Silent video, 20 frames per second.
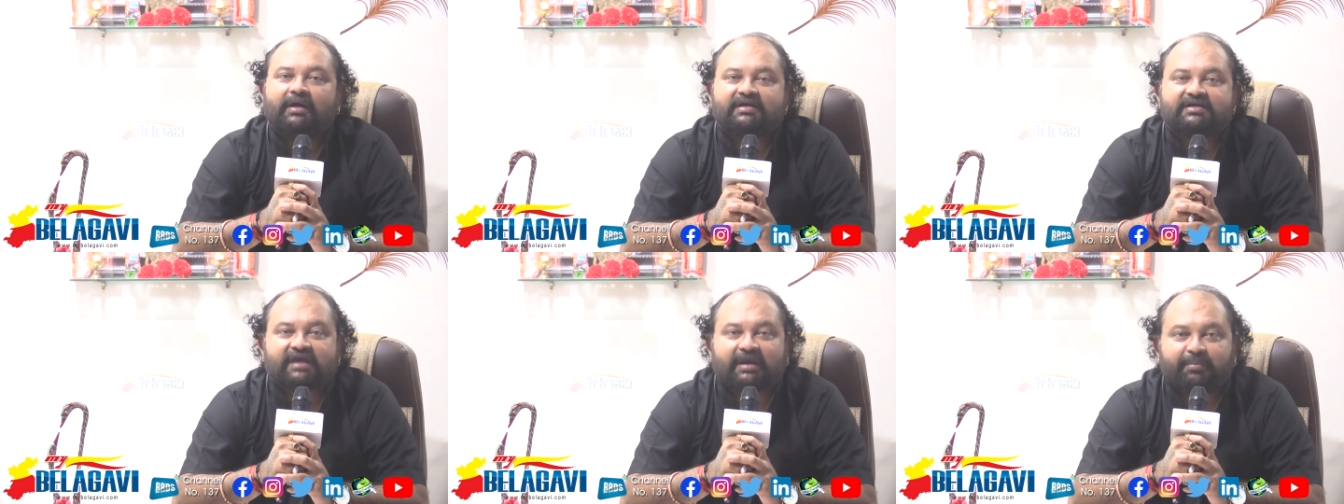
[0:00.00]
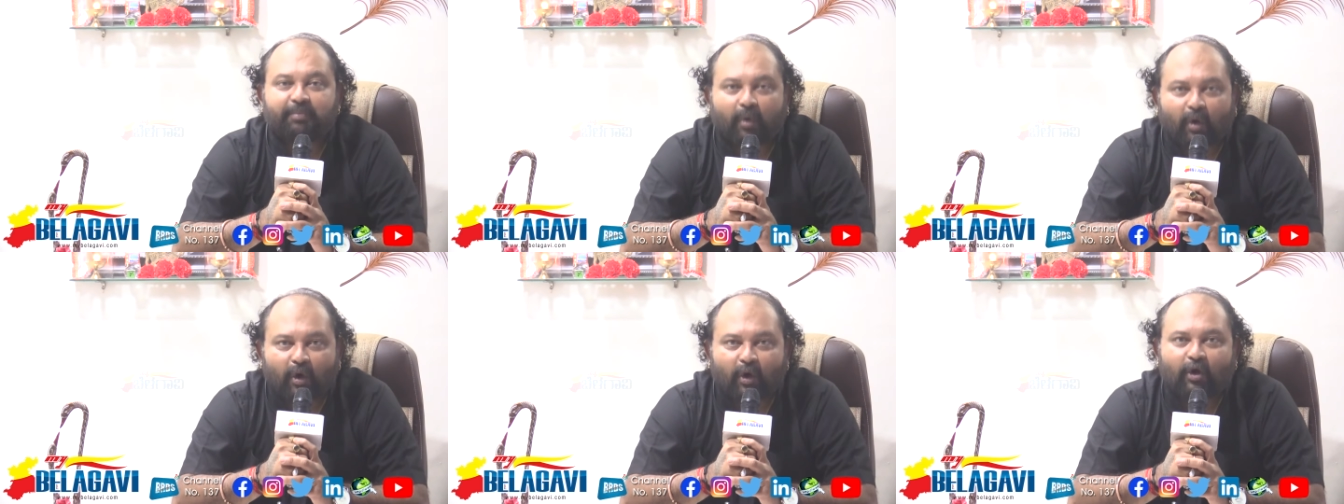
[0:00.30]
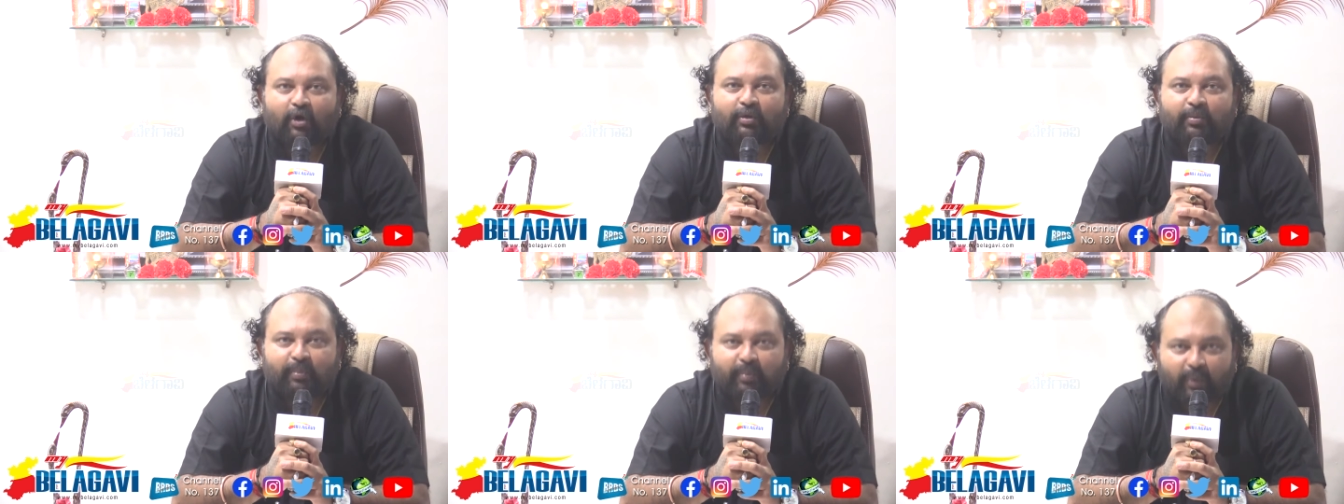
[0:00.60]
इसकी
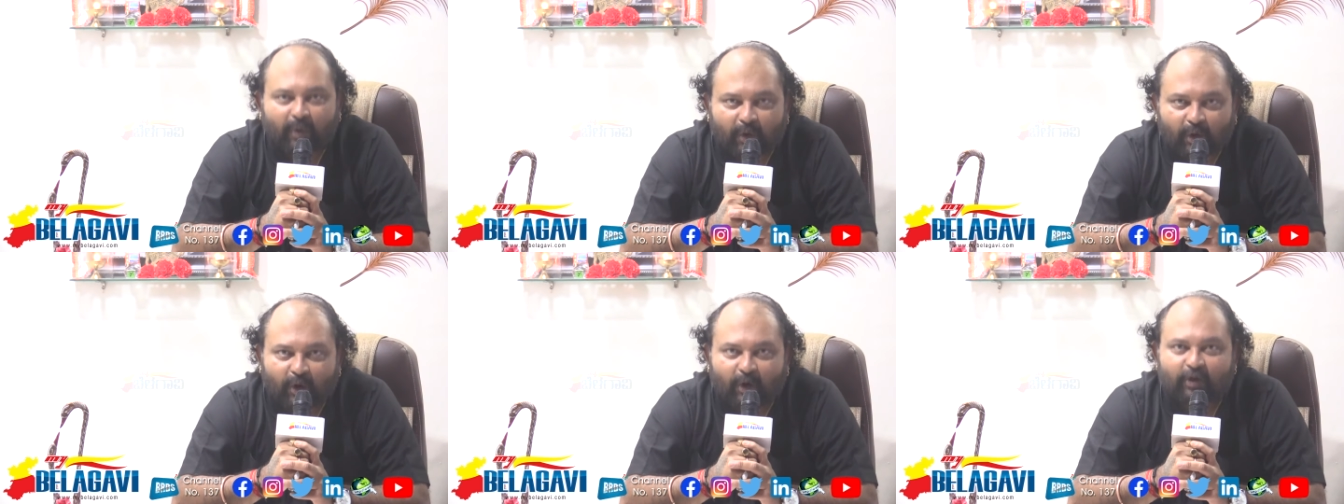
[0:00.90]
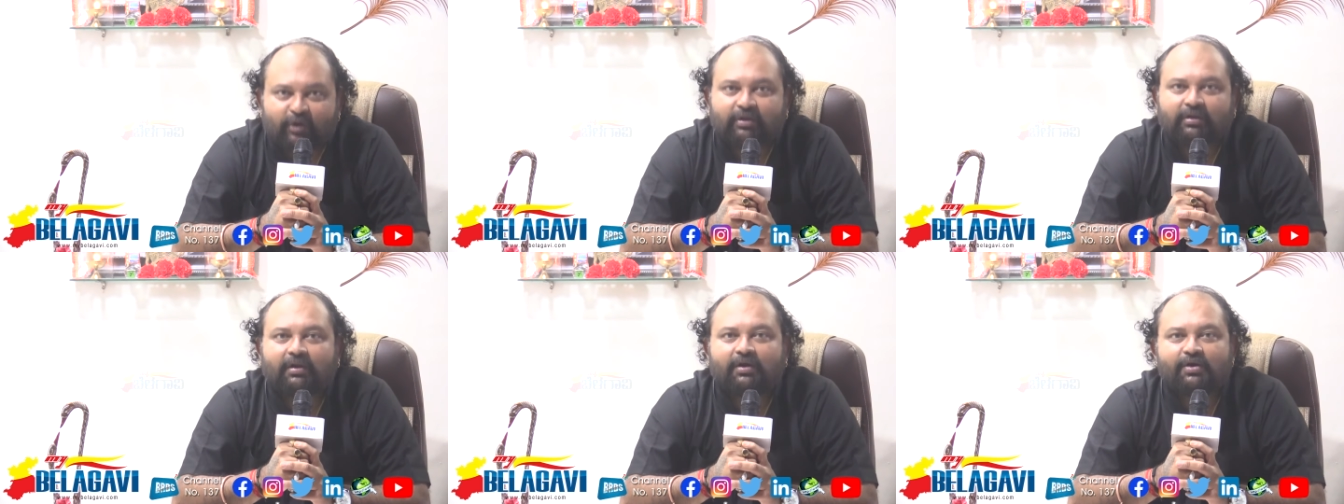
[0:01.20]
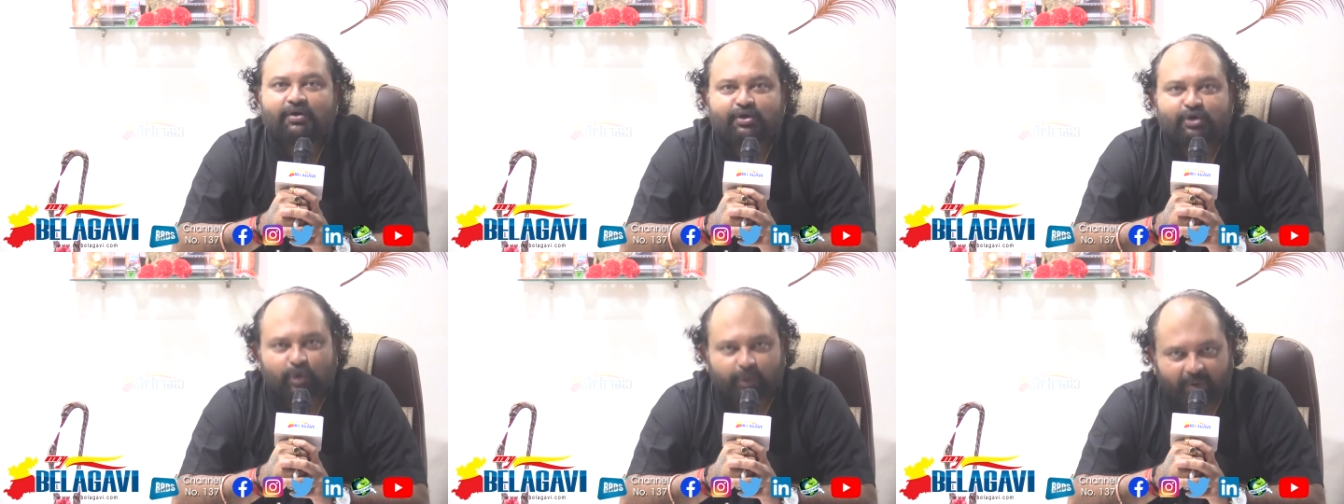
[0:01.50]
बहुत बहुत
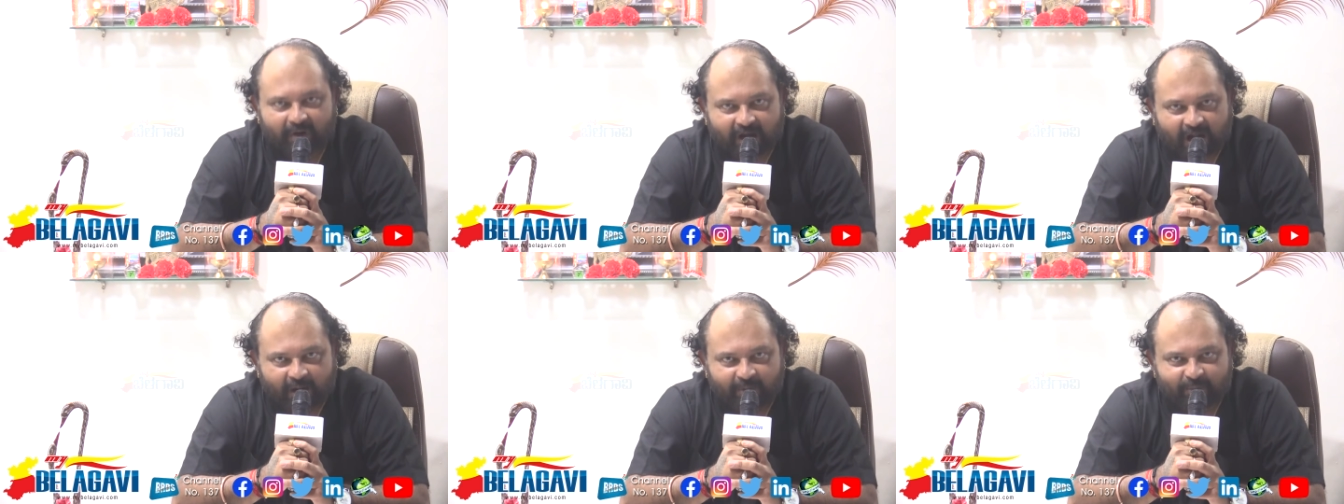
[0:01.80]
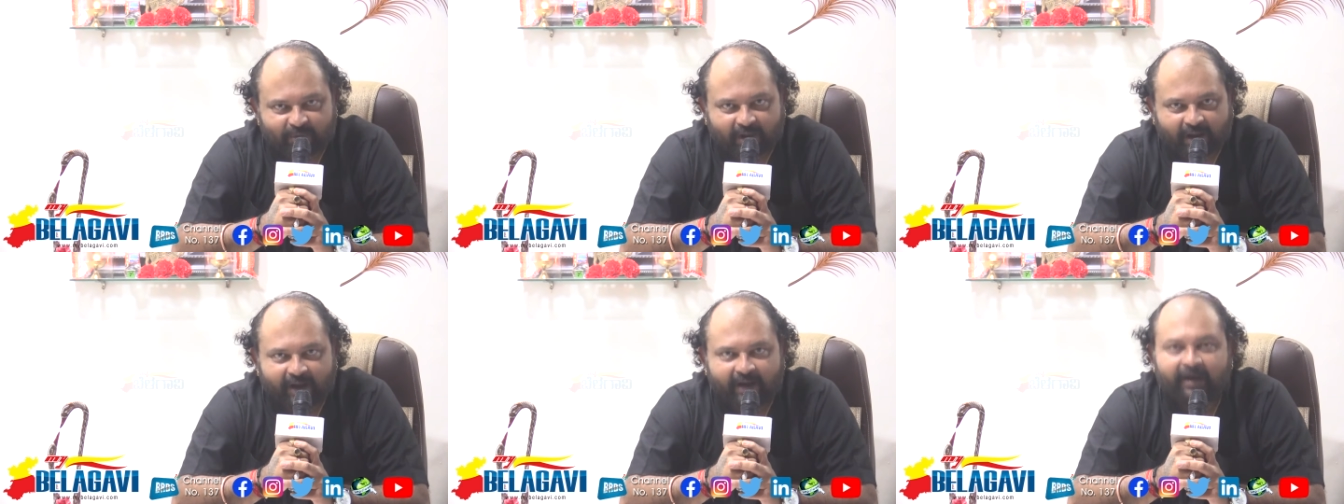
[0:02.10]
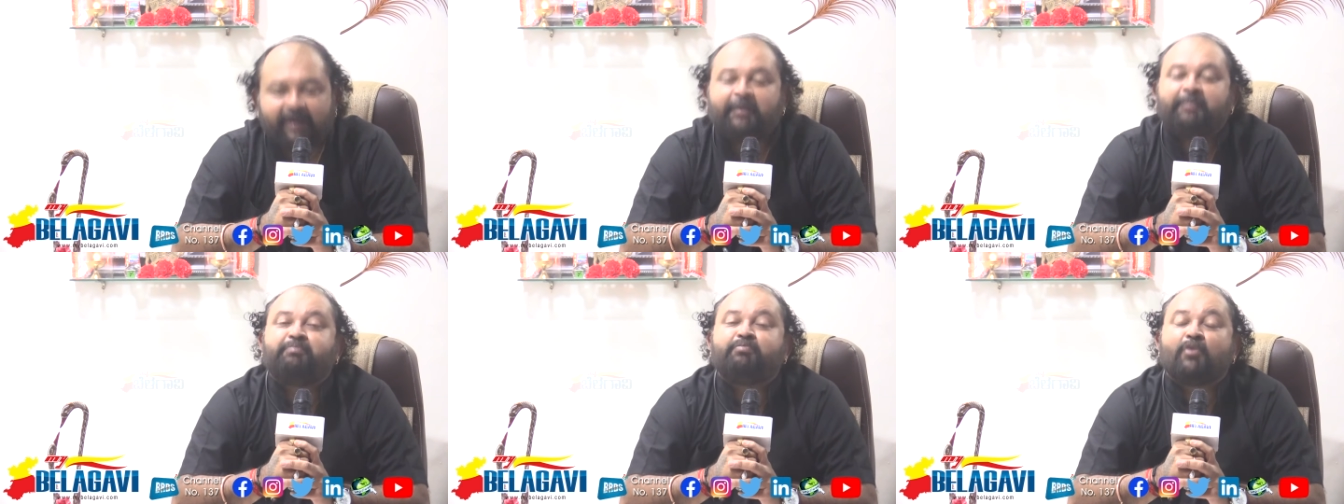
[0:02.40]

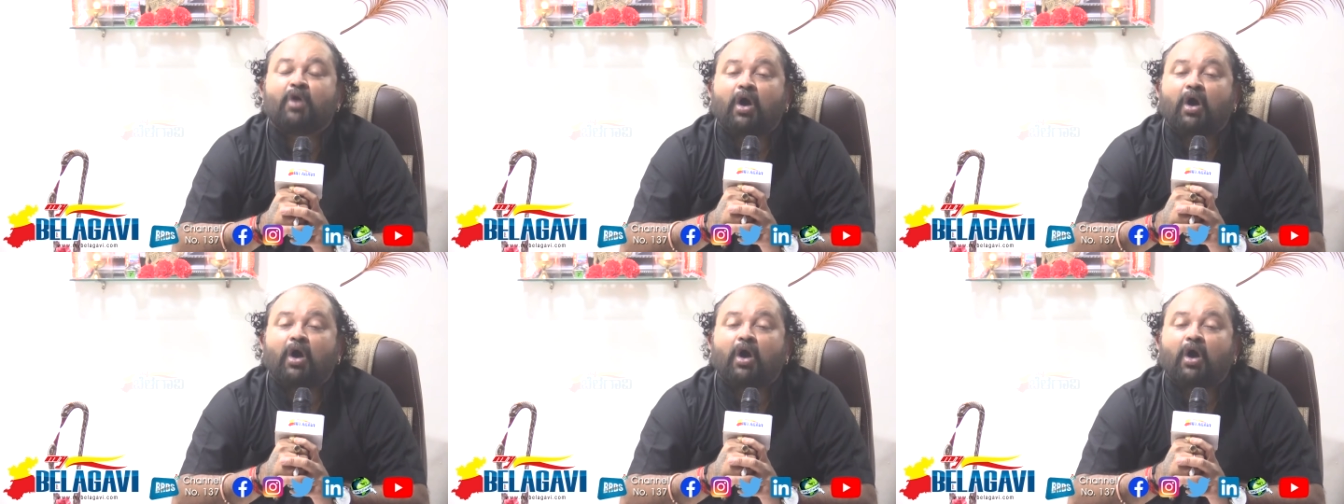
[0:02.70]
शुभकामनाएं